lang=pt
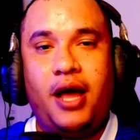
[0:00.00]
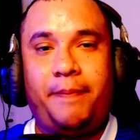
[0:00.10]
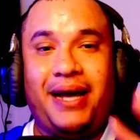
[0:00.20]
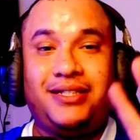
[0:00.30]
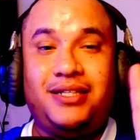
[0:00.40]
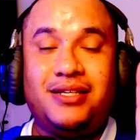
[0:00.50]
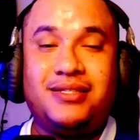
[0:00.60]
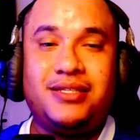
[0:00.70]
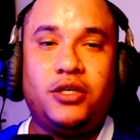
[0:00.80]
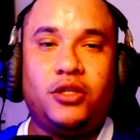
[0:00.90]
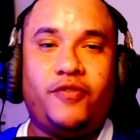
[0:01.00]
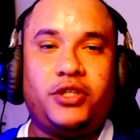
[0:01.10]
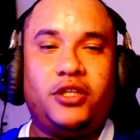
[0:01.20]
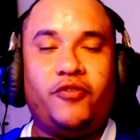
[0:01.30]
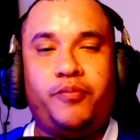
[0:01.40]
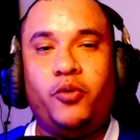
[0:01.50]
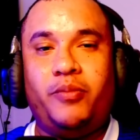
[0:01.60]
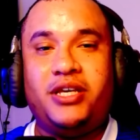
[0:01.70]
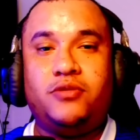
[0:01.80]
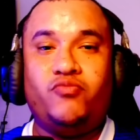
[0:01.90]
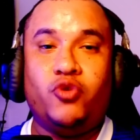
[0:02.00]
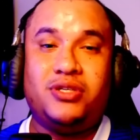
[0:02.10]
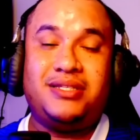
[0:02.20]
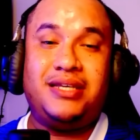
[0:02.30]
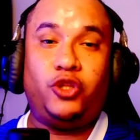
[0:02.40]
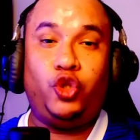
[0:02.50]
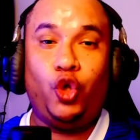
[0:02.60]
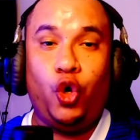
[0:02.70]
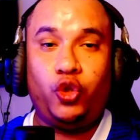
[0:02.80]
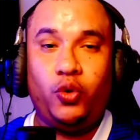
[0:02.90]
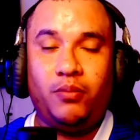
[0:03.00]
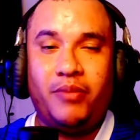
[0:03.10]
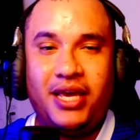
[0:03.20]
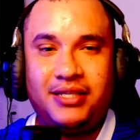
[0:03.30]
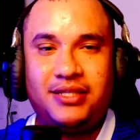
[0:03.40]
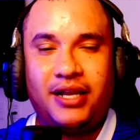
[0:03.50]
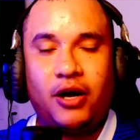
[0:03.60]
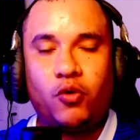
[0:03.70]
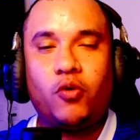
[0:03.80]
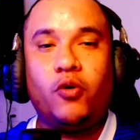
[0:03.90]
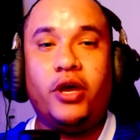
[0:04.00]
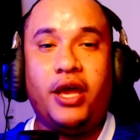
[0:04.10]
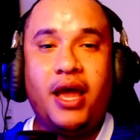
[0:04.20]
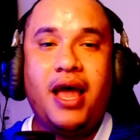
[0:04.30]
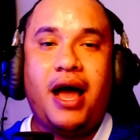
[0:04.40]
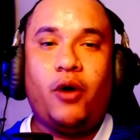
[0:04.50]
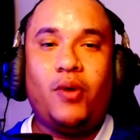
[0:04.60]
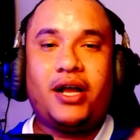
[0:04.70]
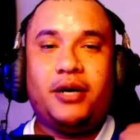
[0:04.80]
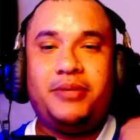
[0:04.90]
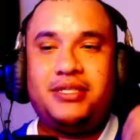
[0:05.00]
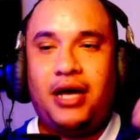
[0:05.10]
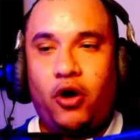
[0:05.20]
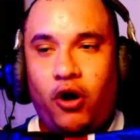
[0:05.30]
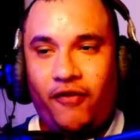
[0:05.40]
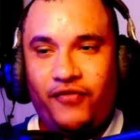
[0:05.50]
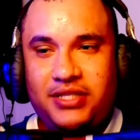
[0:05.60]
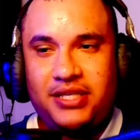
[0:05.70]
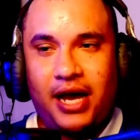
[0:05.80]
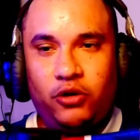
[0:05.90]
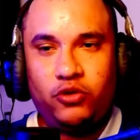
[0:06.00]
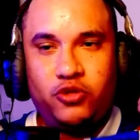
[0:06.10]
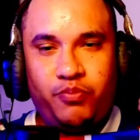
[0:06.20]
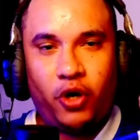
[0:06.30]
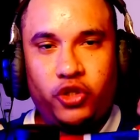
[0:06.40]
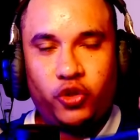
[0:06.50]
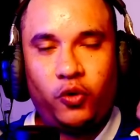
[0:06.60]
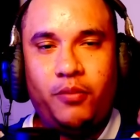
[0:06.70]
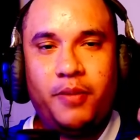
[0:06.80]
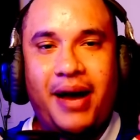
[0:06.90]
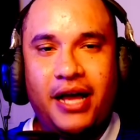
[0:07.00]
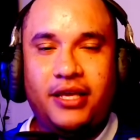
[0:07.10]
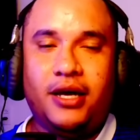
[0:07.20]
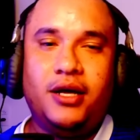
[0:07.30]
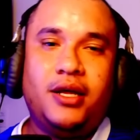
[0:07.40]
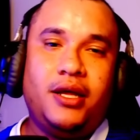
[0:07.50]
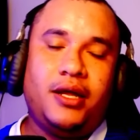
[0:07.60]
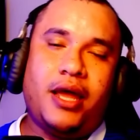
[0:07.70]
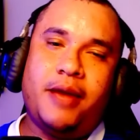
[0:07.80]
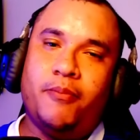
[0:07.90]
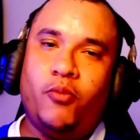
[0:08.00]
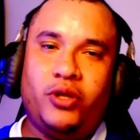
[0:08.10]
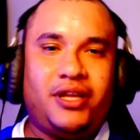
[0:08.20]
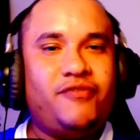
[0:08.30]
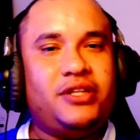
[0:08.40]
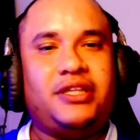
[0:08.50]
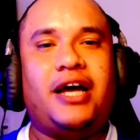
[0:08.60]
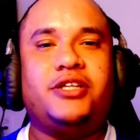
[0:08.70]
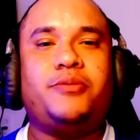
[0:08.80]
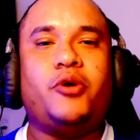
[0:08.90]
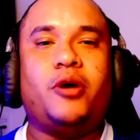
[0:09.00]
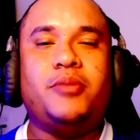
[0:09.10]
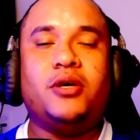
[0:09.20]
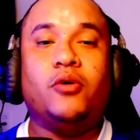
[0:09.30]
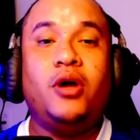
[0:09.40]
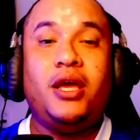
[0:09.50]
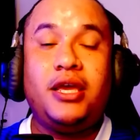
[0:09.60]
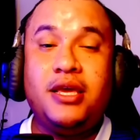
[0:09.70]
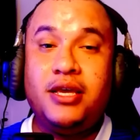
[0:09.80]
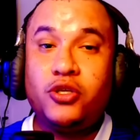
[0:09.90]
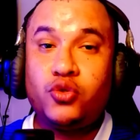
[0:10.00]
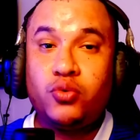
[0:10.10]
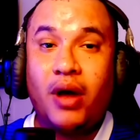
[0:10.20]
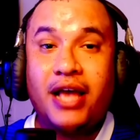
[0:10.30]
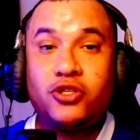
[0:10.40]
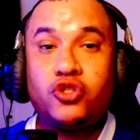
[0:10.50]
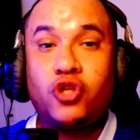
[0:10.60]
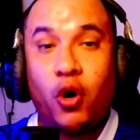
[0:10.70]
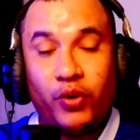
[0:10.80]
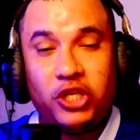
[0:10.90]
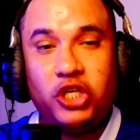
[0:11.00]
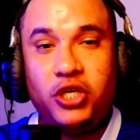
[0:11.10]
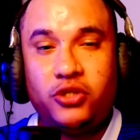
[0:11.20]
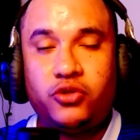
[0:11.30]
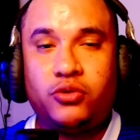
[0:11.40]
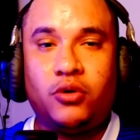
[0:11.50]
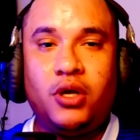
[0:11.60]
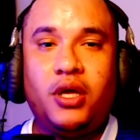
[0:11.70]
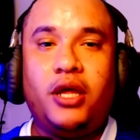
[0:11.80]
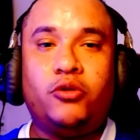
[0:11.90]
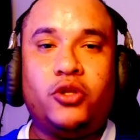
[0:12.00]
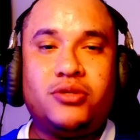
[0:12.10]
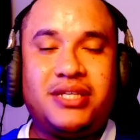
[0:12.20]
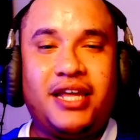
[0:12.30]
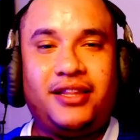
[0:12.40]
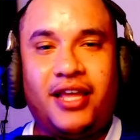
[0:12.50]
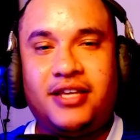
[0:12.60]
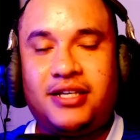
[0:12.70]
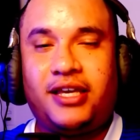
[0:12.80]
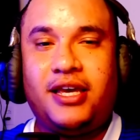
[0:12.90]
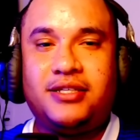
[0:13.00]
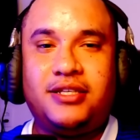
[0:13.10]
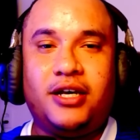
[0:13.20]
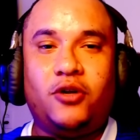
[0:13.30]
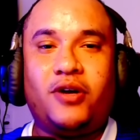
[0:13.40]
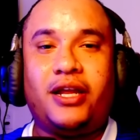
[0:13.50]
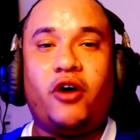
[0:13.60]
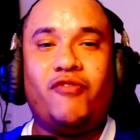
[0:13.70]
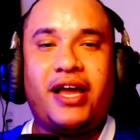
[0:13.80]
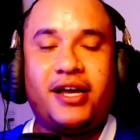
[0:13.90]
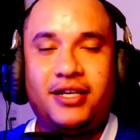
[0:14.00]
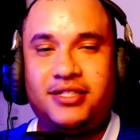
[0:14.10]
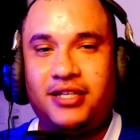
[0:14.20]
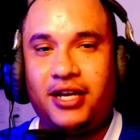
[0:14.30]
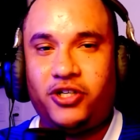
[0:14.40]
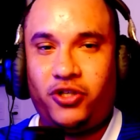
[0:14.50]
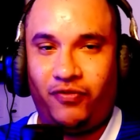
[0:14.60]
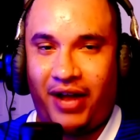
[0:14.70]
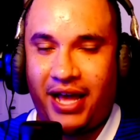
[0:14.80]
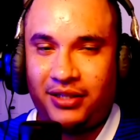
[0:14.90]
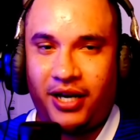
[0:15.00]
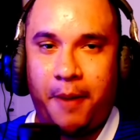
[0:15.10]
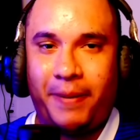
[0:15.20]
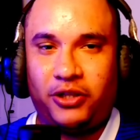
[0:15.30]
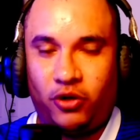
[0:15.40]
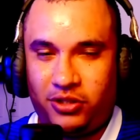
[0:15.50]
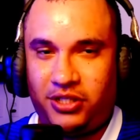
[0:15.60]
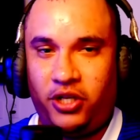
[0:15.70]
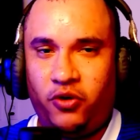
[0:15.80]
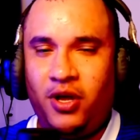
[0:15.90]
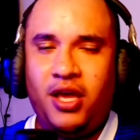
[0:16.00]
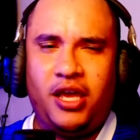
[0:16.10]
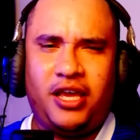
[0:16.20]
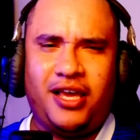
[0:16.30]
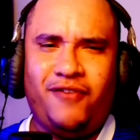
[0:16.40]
a partir de R$ 5,99 por mês, você todo mês irá concorrer a uma camisa oficial do Esporte Clube Bahia. É muita vantagem, meu amigo. E isso é só o início. Eu tenho certeza que esse ano o canal vai crescer, a gente vai atrair patrocínio e quem